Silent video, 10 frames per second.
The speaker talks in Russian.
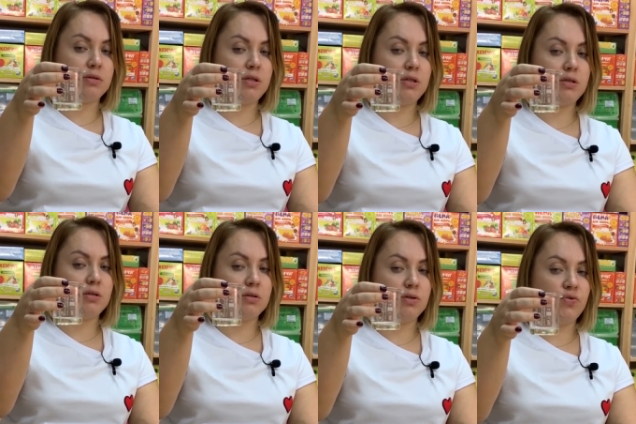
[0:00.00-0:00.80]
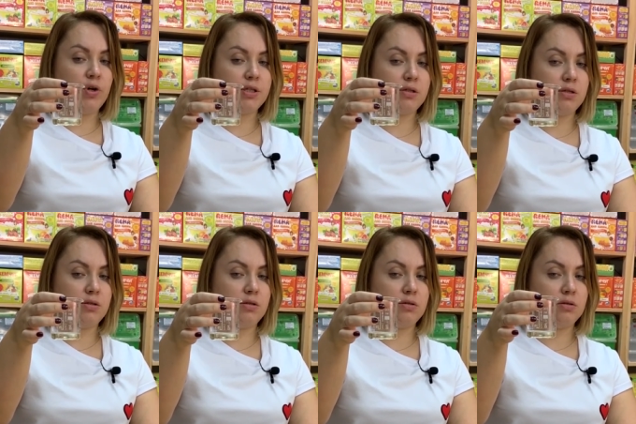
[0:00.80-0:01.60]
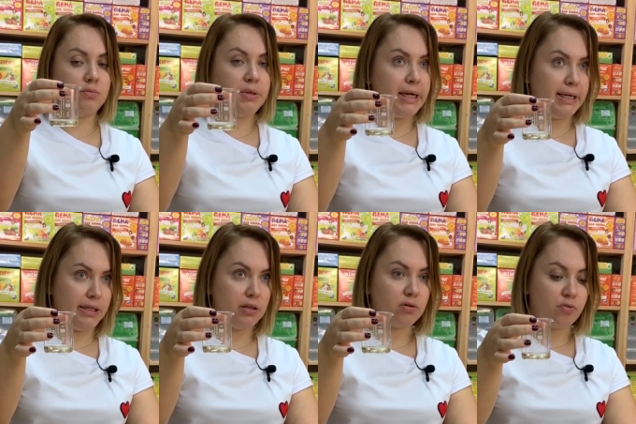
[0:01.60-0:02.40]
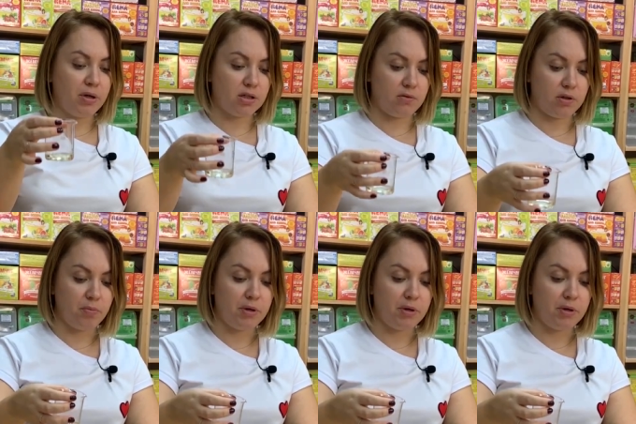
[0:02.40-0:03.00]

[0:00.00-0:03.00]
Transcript: здесь 20 э, э, мл базовых